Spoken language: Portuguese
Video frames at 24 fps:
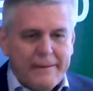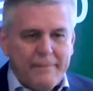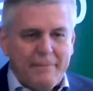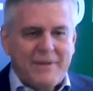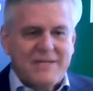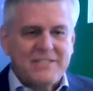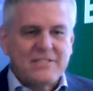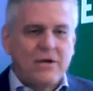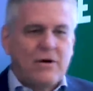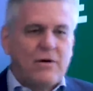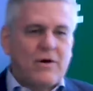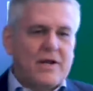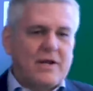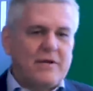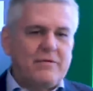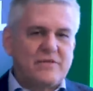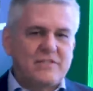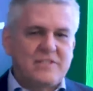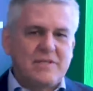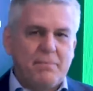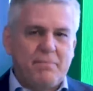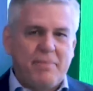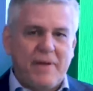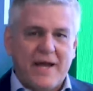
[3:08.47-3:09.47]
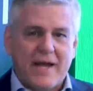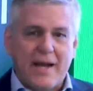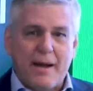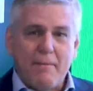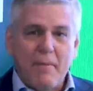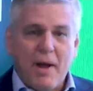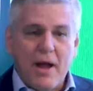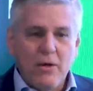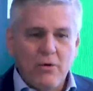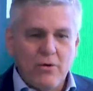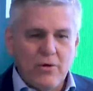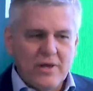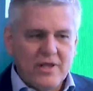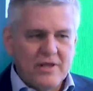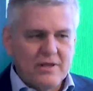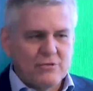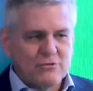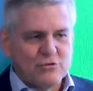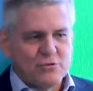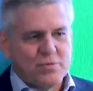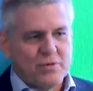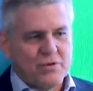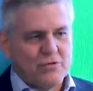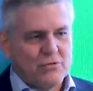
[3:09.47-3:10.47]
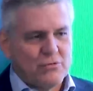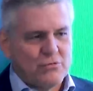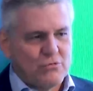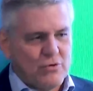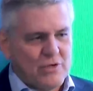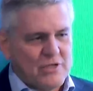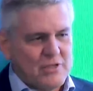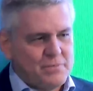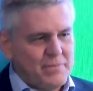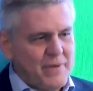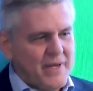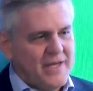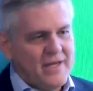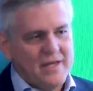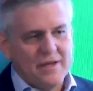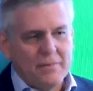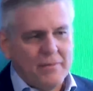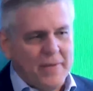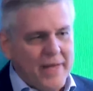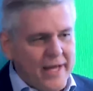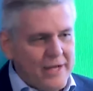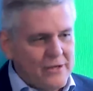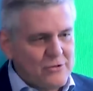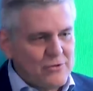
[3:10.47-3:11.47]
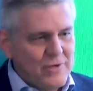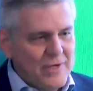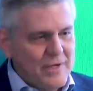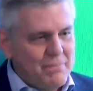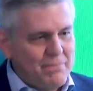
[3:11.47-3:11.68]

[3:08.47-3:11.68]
Mas a hora que você pega a maioria dos produtores pequeno e médio,